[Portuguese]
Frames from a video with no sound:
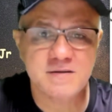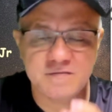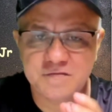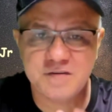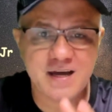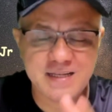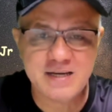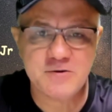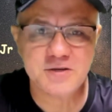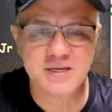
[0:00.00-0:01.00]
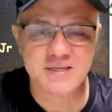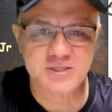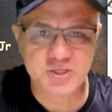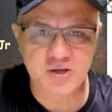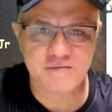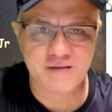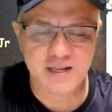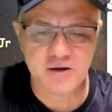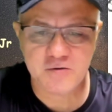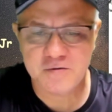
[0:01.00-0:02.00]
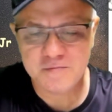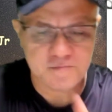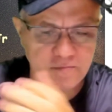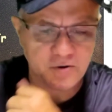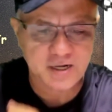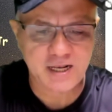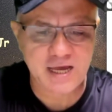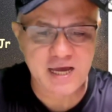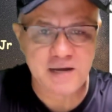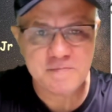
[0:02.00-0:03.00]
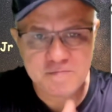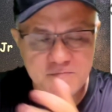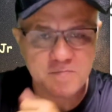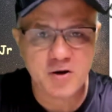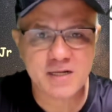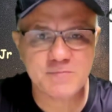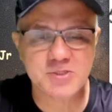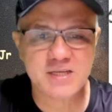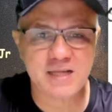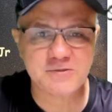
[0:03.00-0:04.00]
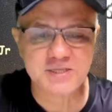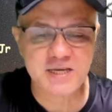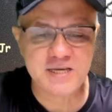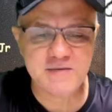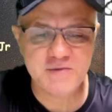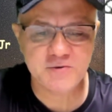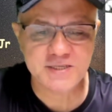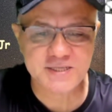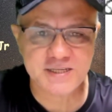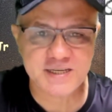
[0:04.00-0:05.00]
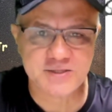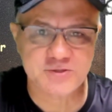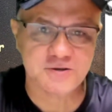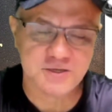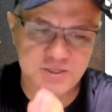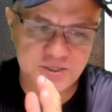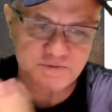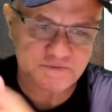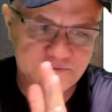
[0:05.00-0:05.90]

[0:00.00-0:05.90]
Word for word: Valeu que só valeu. Bora lá, bora buscar os 100 mil inscritos.